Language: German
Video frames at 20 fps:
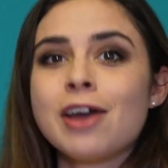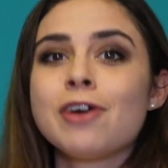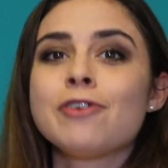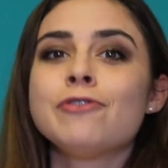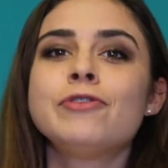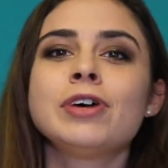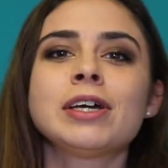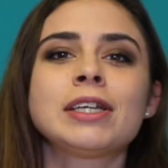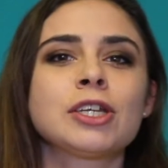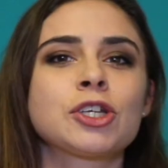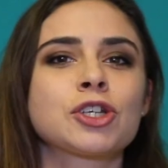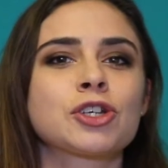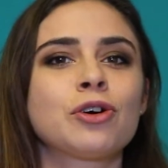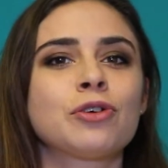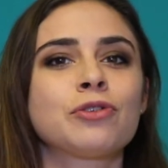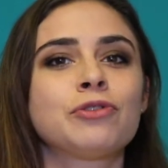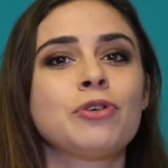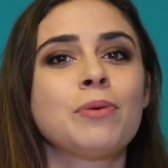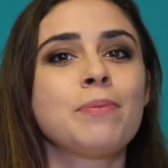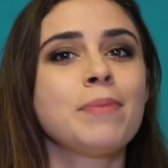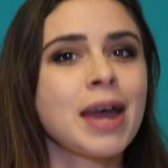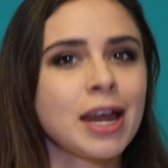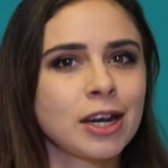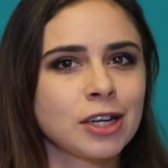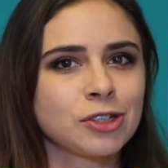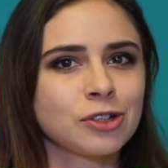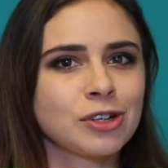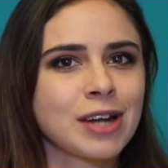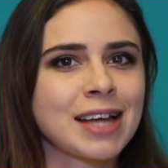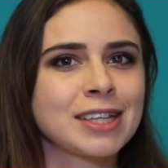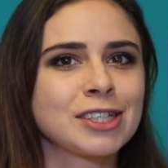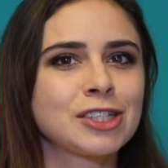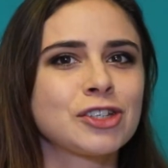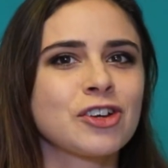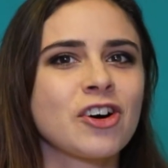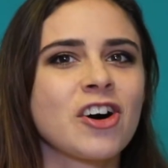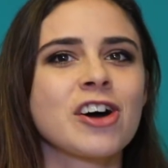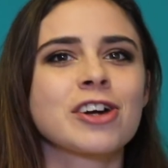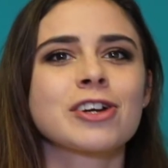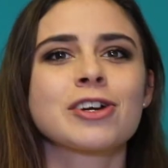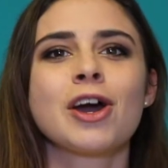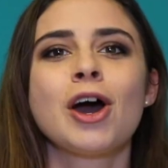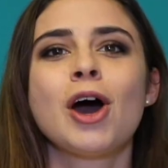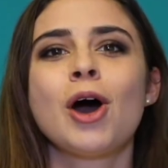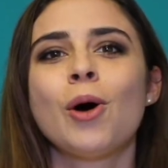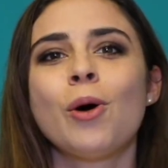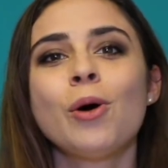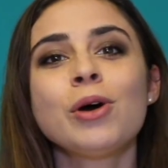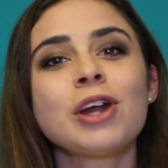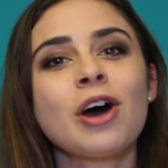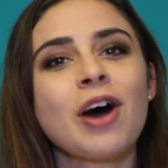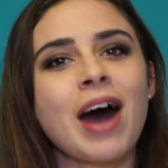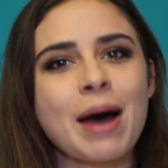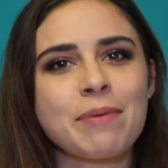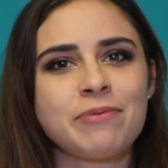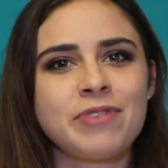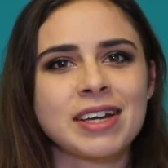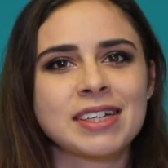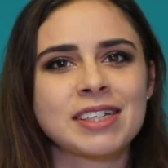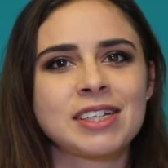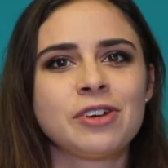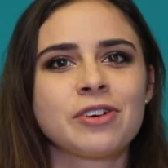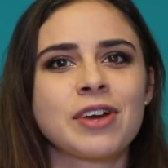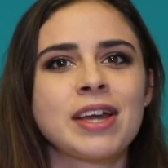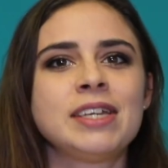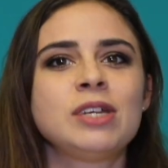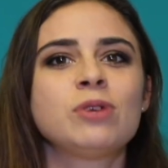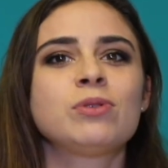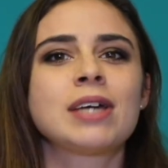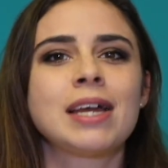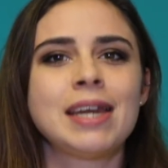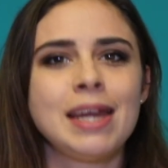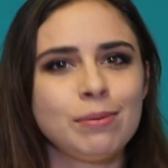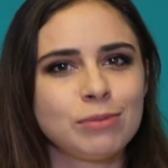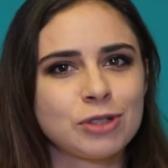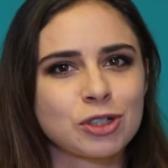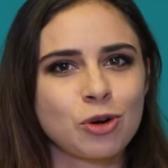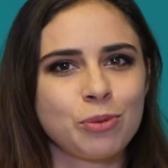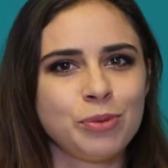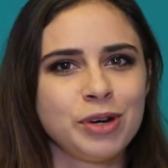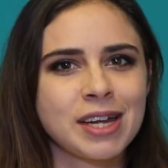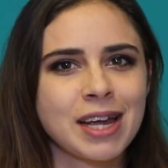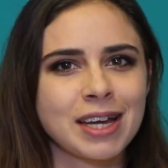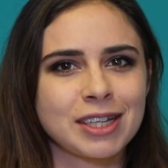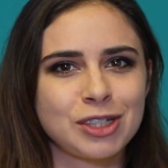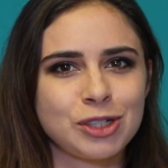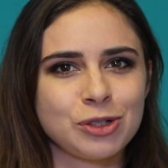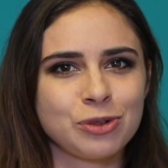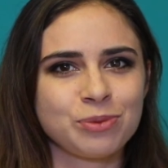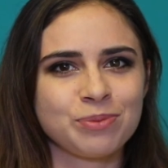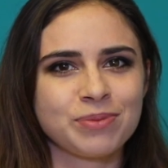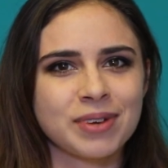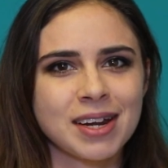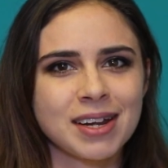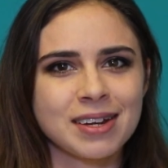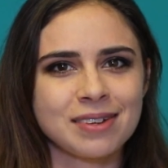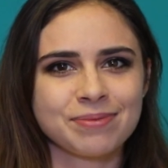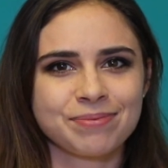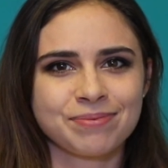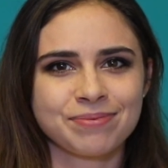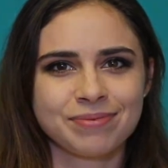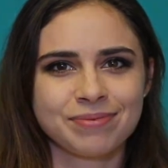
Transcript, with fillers: wird es schon für mehr Resonanz sorgen und auch Abwechslung in die Unternehmenskommunikation bringen.